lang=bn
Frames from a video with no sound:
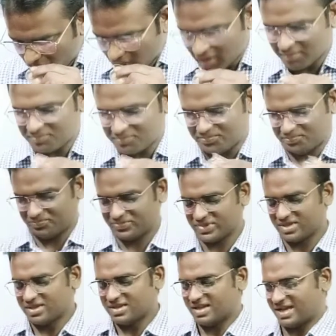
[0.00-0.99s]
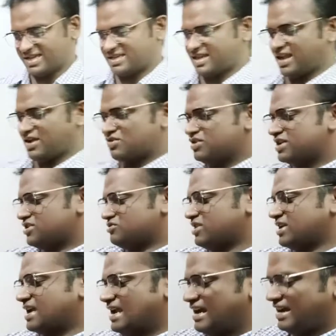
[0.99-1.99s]
হুম এই যে এখন কিন্তু
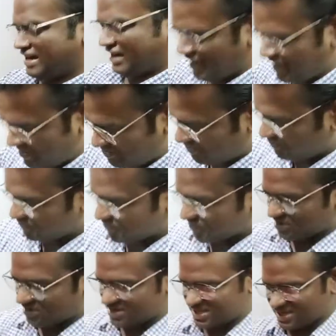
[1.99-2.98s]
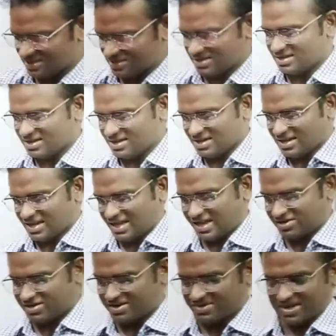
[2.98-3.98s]
আর কালার নেই অর্থাৎ
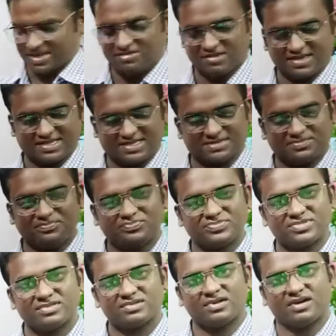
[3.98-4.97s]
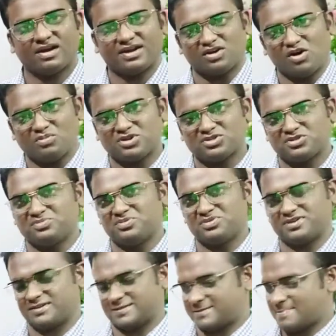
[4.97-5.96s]
এখন আবার কি হয়ে গেছে একটা অম্লদ্রবী
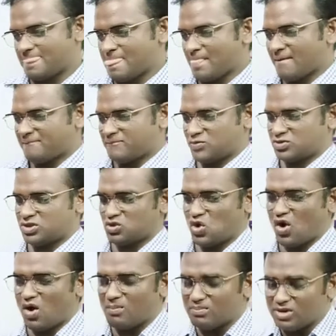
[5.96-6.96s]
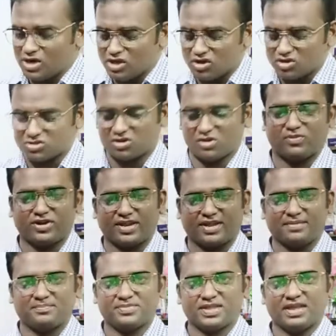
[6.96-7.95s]
হয়ে গেছে অর্থাৎ অম্লীয় দ্রবণে
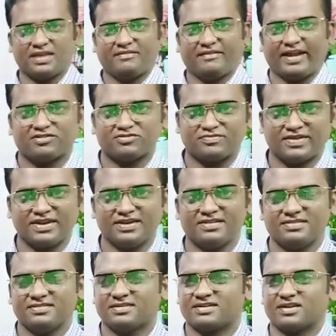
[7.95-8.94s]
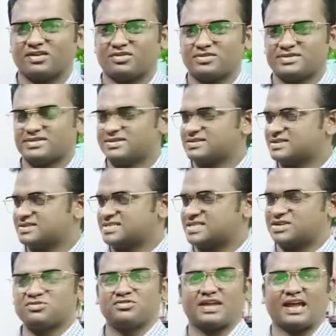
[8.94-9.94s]
ফ্যানোথফেলিন সে
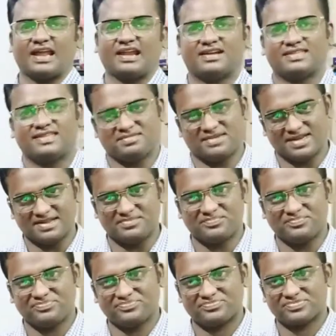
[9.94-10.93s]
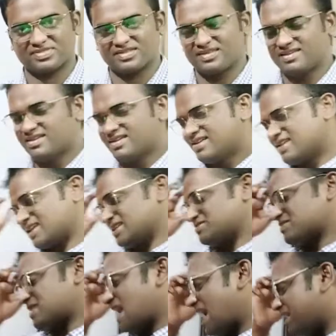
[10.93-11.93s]
কোনো কালার দেবে না কিন্তু
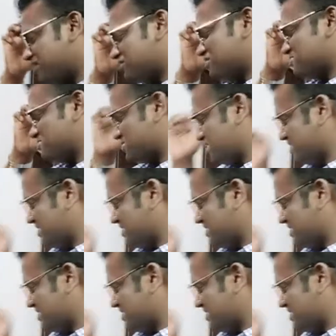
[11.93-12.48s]
ক্ষারীয় দ্রবণে